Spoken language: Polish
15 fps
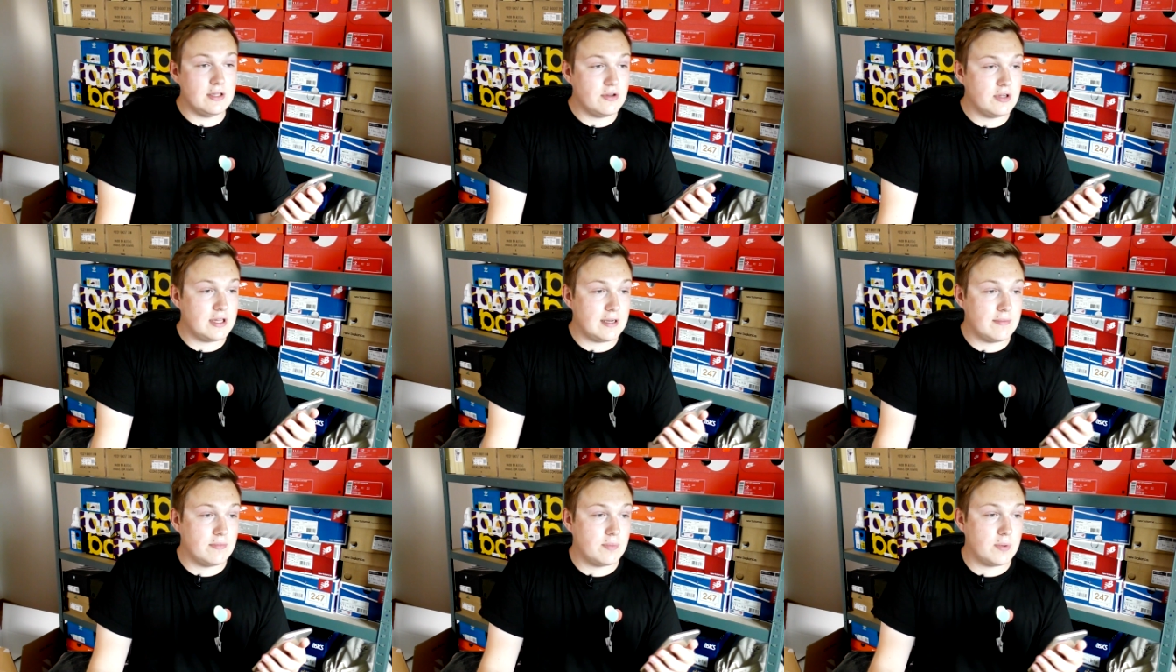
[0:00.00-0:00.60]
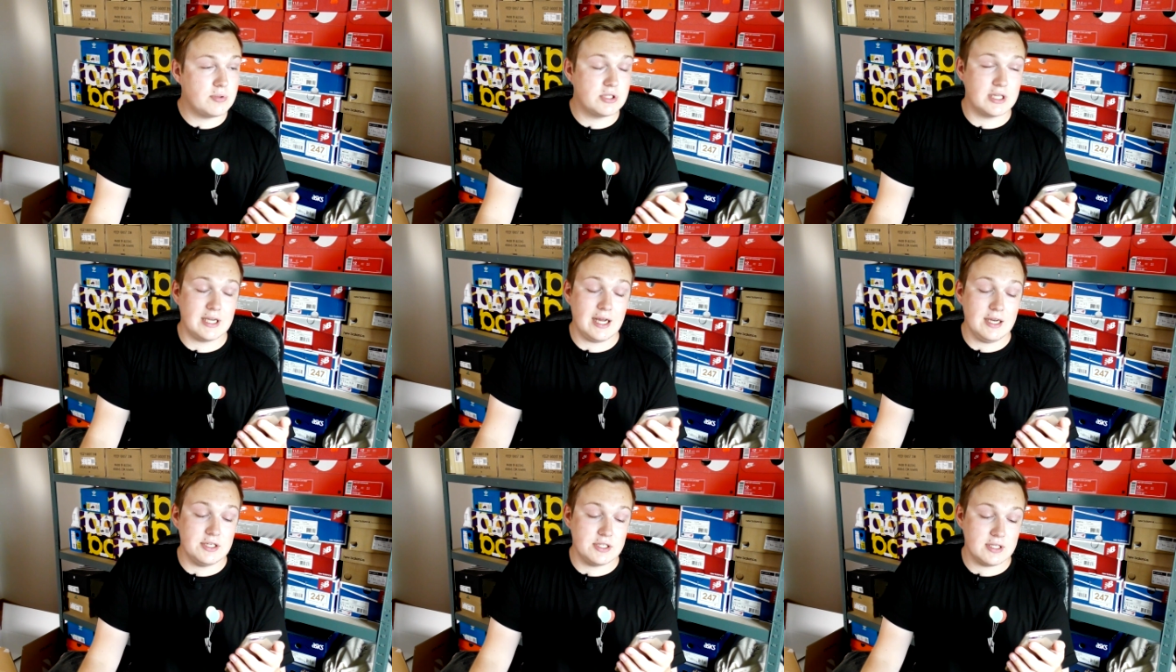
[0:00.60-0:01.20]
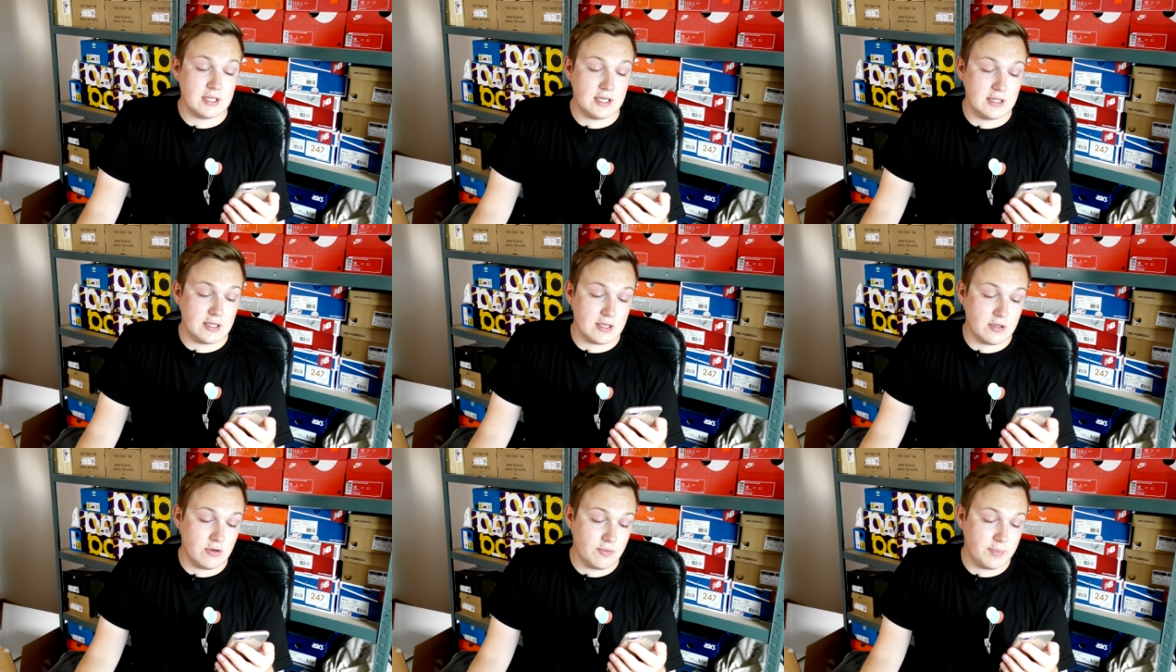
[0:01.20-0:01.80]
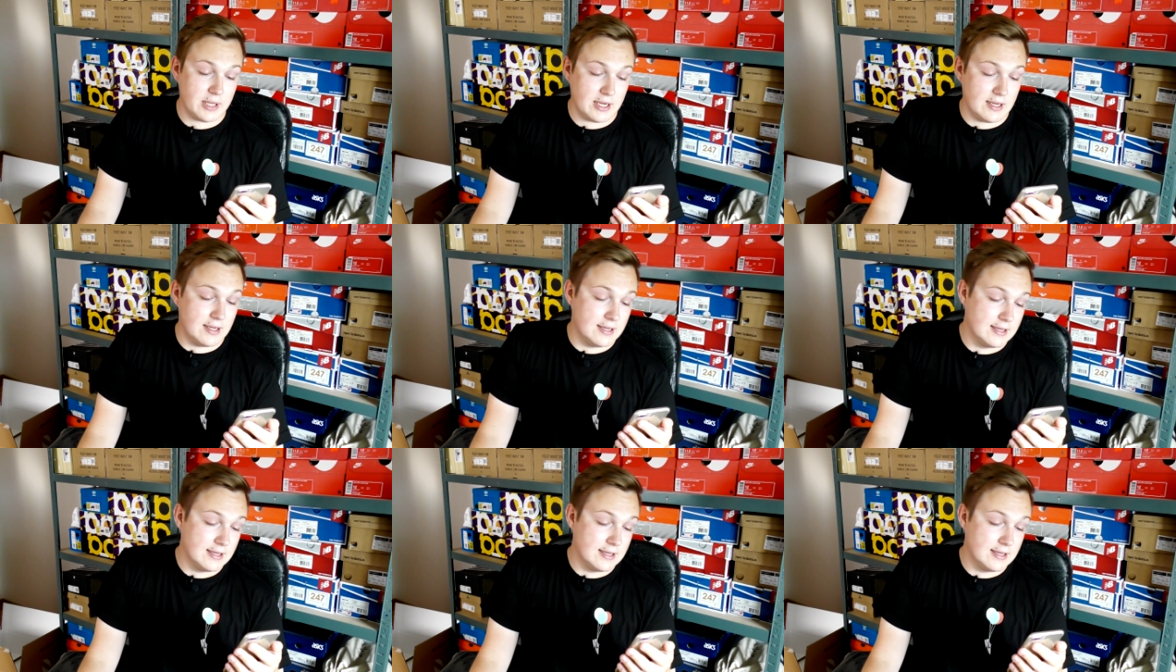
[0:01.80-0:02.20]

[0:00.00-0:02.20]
no i tam poprztykali się na jednej grupie.